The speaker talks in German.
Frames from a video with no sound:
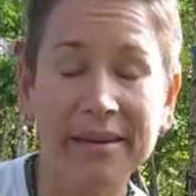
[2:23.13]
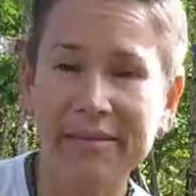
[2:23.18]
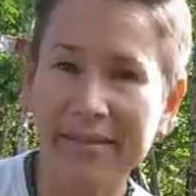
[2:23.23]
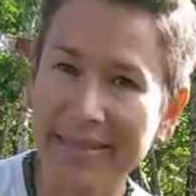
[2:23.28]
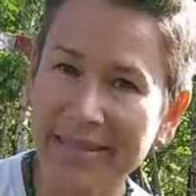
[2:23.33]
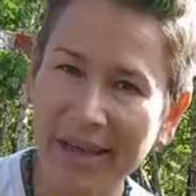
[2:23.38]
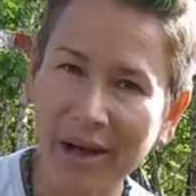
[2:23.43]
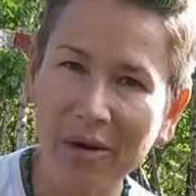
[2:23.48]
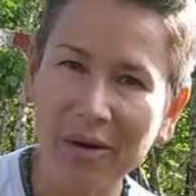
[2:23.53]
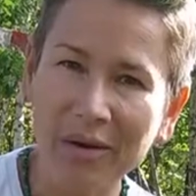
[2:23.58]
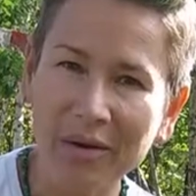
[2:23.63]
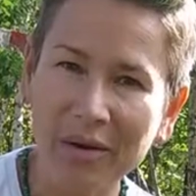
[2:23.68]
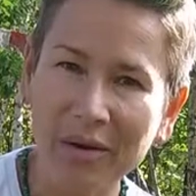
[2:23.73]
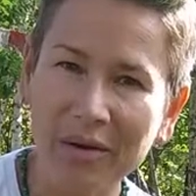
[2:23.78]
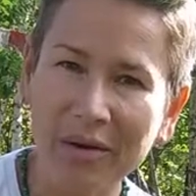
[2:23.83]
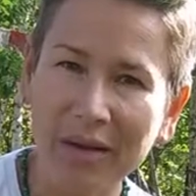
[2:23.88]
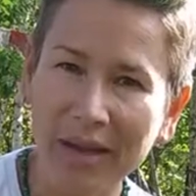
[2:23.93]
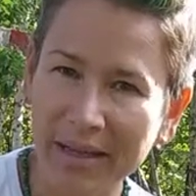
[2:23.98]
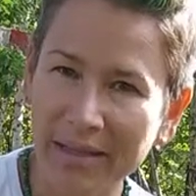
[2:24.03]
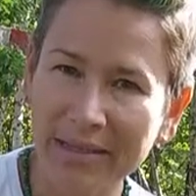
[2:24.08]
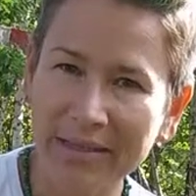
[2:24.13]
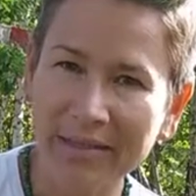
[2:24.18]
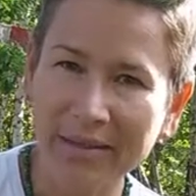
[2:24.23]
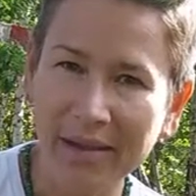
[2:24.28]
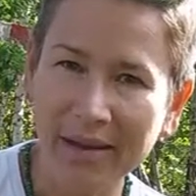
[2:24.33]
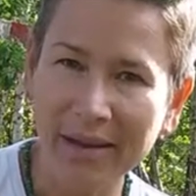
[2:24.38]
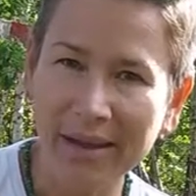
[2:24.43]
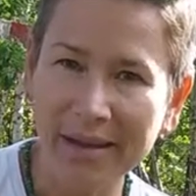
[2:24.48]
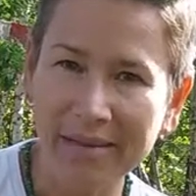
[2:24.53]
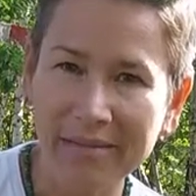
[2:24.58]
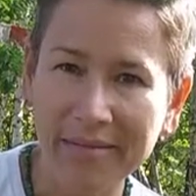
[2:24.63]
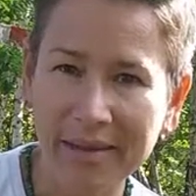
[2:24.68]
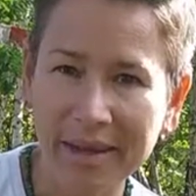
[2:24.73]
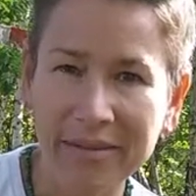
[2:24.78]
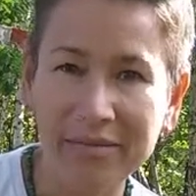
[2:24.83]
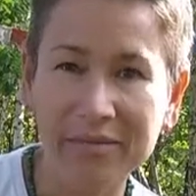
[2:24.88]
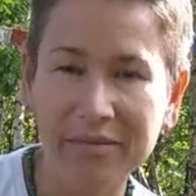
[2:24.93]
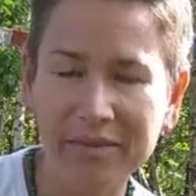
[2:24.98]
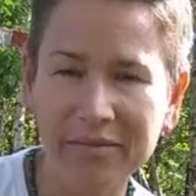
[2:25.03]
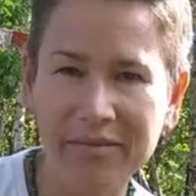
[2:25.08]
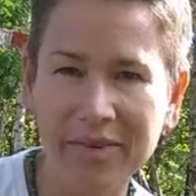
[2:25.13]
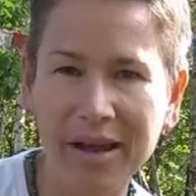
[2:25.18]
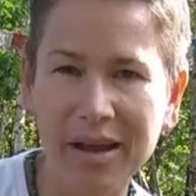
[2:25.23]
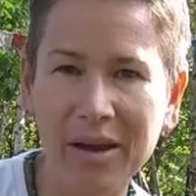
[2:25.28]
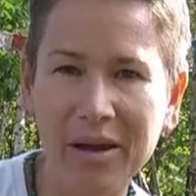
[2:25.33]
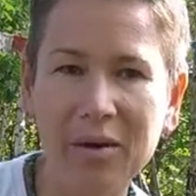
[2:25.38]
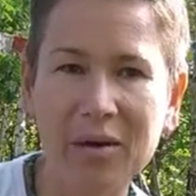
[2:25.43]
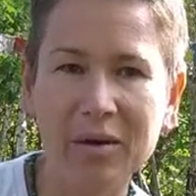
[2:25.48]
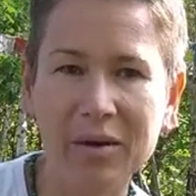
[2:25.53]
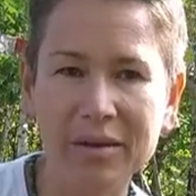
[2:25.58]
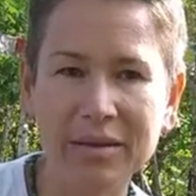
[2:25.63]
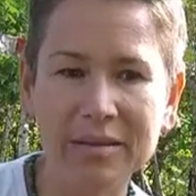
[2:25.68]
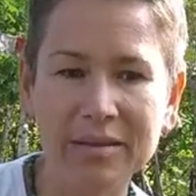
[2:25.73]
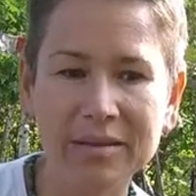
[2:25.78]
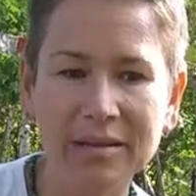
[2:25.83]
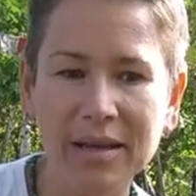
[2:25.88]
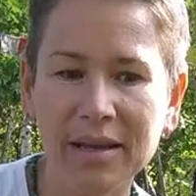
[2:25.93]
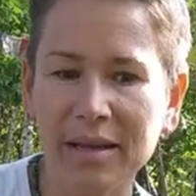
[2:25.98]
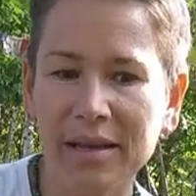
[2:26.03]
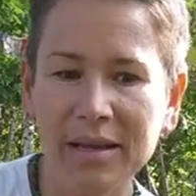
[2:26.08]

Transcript: Was auch noch ein ganz toller Effekt von Weihrauch ist,